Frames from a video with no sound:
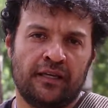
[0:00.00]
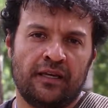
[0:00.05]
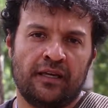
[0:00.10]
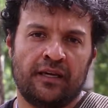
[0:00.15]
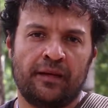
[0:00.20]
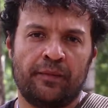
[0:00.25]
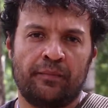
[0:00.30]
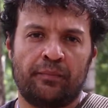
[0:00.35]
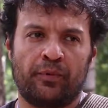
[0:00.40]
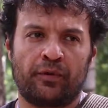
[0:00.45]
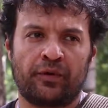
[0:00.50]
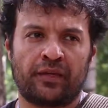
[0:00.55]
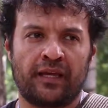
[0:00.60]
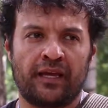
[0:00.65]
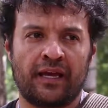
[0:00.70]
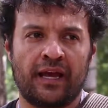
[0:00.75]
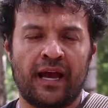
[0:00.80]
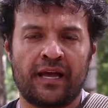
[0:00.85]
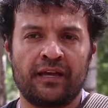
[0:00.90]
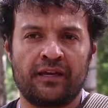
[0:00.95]
eh,
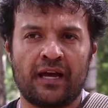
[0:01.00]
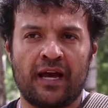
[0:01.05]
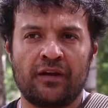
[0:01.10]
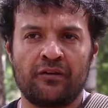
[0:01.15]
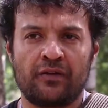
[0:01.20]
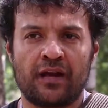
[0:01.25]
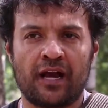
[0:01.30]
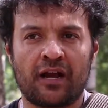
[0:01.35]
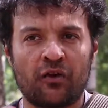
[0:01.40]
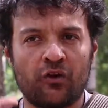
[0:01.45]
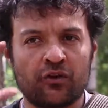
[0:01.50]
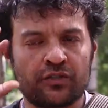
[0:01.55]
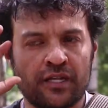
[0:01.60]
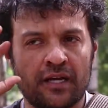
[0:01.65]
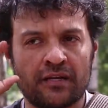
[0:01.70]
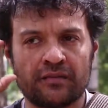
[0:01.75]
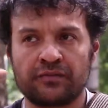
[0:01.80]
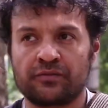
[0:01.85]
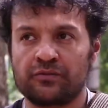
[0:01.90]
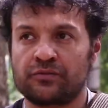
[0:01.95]
porque hay, hay una
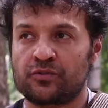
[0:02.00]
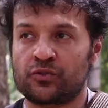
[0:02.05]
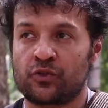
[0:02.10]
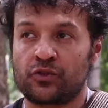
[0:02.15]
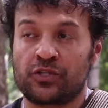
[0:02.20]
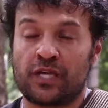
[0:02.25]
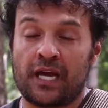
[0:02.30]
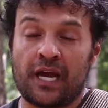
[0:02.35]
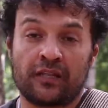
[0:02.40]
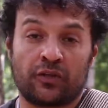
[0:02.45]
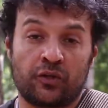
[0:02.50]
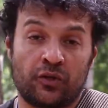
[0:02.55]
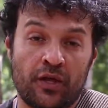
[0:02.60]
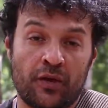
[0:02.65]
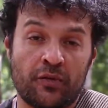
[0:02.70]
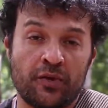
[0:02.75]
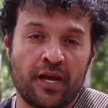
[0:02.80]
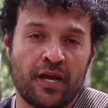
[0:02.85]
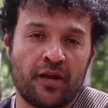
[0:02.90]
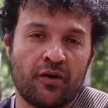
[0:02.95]
cosa social
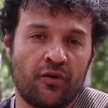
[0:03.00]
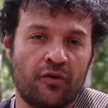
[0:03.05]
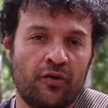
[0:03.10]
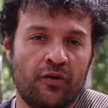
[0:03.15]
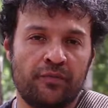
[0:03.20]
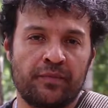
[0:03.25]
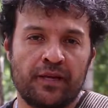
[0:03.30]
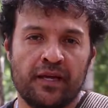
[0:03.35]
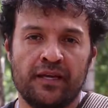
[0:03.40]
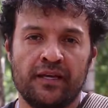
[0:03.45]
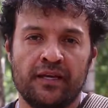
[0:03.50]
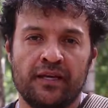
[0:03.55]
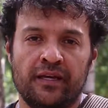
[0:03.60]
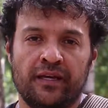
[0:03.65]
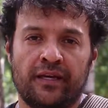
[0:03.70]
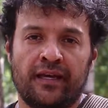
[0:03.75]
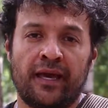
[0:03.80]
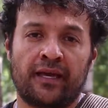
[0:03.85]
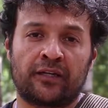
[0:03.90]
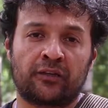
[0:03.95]
todavía en Colombia
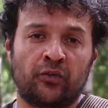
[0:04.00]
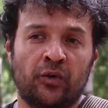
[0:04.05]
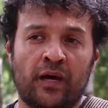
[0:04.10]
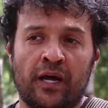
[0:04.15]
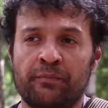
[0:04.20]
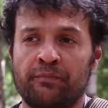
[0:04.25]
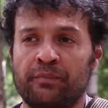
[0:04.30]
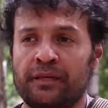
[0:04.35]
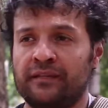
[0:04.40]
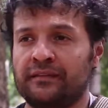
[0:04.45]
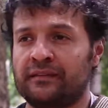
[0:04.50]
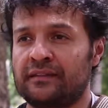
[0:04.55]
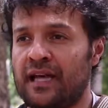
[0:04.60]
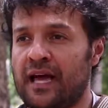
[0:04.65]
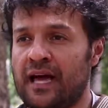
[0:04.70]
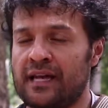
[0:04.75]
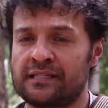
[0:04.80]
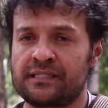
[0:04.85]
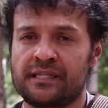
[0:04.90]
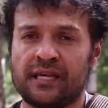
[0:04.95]
que actuar,
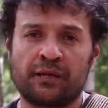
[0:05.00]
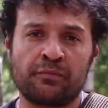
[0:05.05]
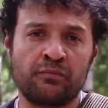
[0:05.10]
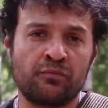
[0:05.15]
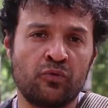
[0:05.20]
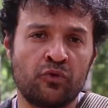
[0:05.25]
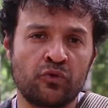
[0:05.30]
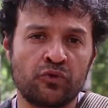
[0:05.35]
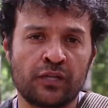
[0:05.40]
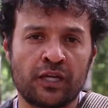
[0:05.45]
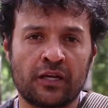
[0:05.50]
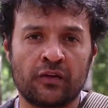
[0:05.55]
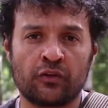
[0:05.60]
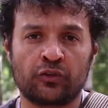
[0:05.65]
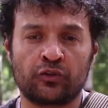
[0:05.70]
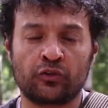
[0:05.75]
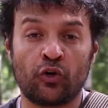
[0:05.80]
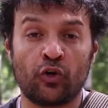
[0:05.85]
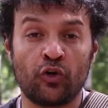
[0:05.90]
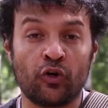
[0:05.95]
pintar, ser
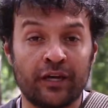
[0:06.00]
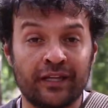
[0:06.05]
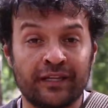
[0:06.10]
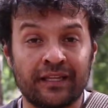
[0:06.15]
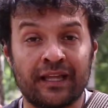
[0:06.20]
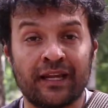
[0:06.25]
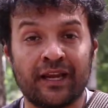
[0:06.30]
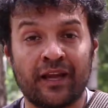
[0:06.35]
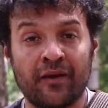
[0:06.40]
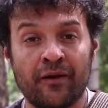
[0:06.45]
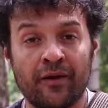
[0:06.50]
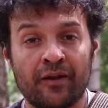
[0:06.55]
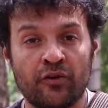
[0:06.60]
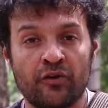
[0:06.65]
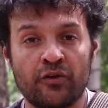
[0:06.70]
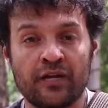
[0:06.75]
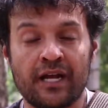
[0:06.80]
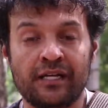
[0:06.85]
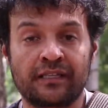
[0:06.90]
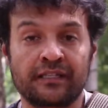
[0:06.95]
músico, todo lo que tiene que ver
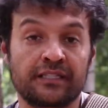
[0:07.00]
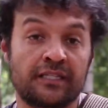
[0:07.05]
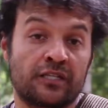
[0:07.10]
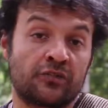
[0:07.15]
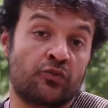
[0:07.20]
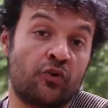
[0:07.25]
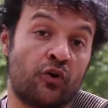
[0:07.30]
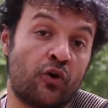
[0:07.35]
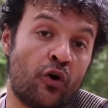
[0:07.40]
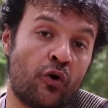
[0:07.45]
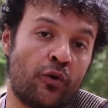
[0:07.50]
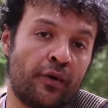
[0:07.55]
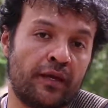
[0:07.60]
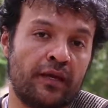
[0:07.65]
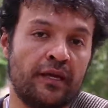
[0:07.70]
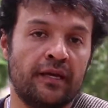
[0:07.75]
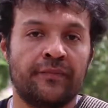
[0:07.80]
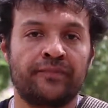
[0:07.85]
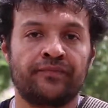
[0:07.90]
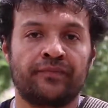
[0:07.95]
con artes es un
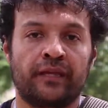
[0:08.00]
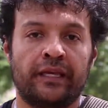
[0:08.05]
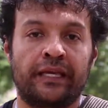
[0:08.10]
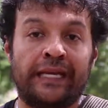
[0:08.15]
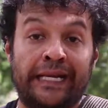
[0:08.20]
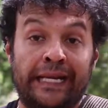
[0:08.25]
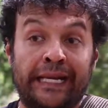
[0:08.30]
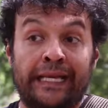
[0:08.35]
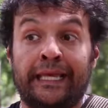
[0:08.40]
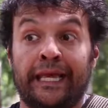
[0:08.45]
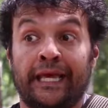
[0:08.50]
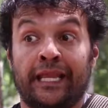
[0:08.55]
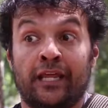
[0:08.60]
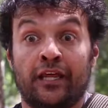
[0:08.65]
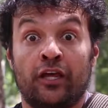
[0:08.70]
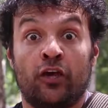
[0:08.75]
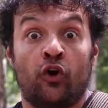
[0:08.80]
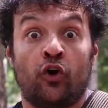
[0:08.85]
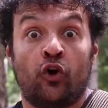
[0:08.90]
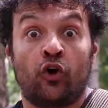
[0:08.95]
hobby y requiere
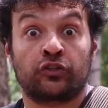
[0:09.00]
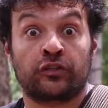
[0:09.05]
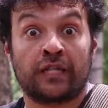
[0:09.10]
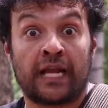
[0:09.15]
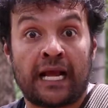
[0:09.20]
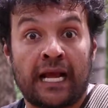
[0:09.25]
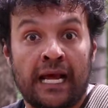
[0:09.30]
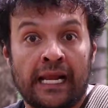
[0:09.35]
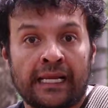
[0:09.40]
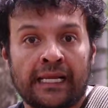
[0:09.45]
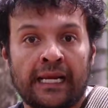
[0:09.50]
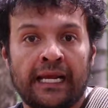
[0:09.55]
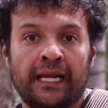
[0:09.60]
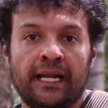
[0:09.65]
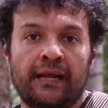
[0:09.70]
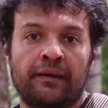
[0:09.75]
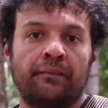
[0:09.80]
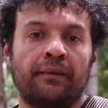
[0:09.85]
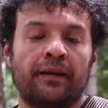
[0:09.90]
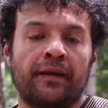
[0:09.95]
de otra
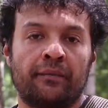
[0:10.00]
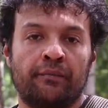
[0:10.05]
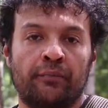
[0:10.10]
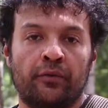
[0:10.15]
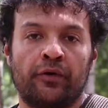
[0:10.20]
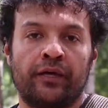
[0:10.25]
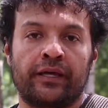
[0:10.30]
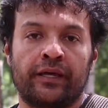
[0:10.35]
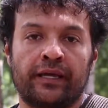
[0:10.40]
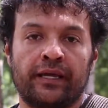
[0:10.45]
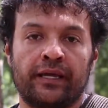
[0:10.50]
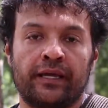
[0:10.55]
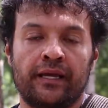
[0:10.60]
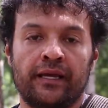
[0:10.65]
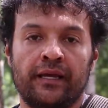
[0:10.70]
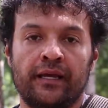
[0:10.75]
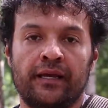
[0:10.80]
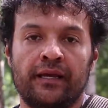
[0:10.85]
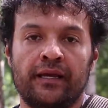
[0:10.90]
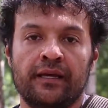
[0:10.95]
carrera para poder
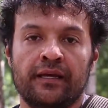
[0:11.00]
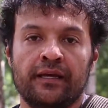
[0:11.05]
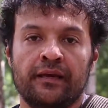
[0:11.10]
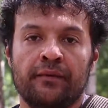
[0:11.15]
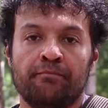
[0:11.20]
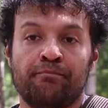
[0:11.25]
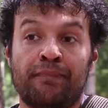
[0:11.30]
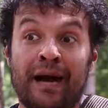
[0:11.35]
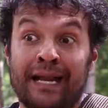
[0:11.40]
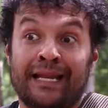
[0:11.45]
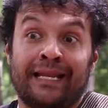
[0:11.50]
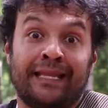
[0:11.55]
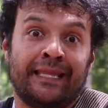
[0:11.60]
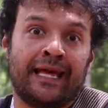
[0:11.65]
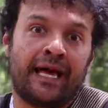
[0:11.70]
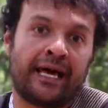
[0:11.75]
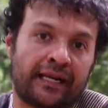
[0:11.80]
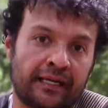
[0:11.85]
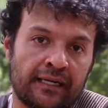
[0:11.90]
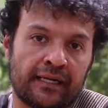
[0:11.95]
eh,
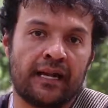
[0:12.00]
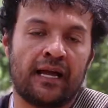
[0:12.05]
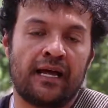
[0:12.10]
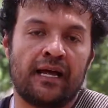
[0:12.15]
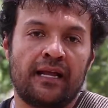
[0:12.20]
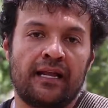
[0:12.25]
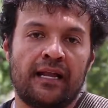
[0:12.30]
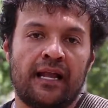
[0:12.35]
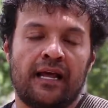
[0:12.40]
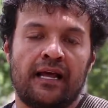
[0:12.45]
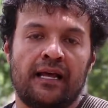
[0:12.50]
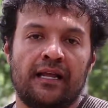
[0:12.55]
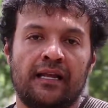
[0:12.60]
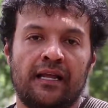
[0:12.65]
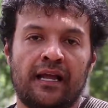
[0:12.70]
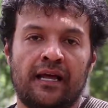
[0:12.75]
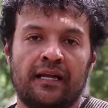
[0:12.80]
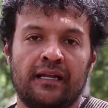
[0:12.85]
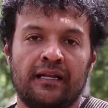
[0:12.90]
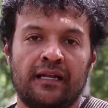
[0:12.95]
validar
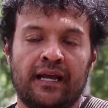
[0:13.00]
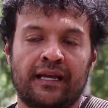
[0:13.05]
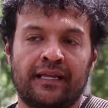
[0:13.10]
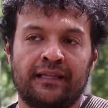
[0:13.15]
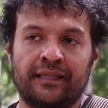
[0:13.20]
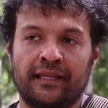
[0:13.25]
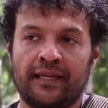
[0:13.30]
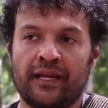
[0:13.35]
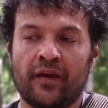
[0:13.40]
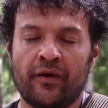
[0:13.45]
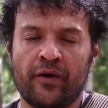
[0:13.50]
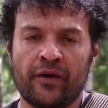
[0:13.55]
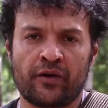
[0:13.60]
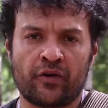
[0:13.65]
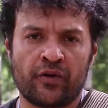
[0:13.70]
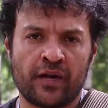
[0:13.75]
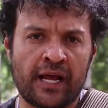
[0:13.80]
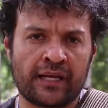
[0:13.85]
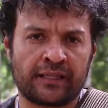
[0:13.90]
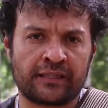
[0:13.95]
la que tiene que ver
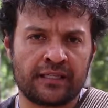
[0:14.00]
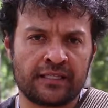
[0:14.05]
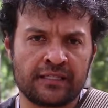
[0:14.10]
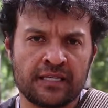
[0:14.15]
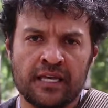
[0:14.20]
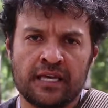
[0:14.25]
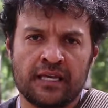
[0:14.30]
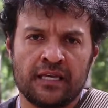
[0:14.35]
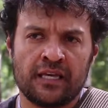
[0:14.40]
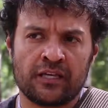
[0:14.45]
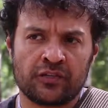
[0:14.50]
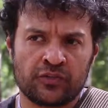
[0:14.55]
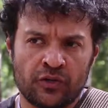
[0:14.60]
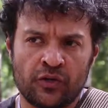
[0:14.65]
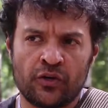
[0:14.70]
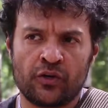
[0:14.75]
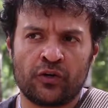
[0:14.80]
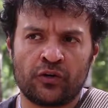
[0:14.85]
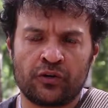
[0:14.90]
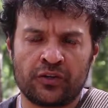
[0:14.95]
con artes y es
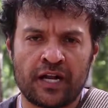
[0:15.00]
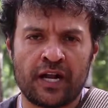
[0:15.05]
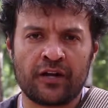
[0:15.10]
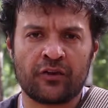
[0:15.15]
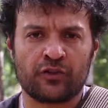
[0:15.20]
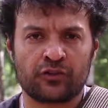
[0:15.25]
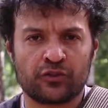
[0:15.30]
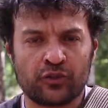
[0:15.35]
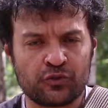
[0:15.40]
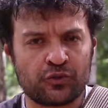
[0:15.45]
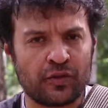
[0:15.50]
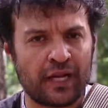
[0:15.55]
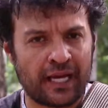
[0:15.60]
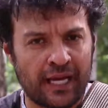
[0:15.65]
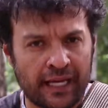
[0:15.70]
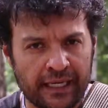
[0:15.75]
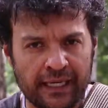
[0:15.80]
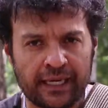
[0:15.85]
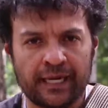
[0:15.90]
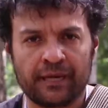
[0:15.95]
todo lo contrario esto es una
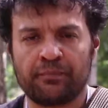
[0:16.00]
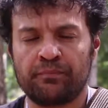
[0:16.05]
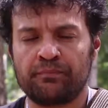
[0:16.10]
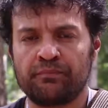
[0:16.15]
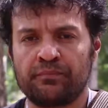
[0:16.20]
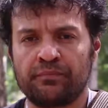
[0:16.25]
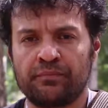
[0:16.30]
carrera,